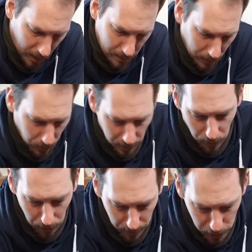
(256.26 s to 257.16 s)
erstmal nur die
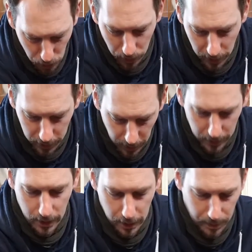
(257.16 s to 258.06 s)
Grundmischung, die ich dann
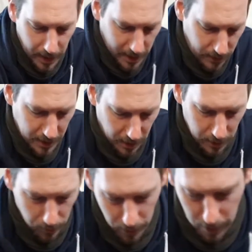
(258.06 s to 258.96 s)
gleich mit ans Wasser
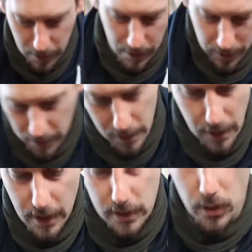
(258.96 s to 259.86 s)
nehmen werde.
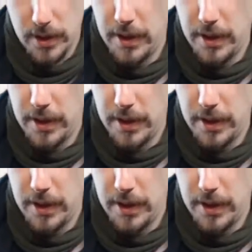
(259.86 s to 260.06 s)
So, jetzt sieht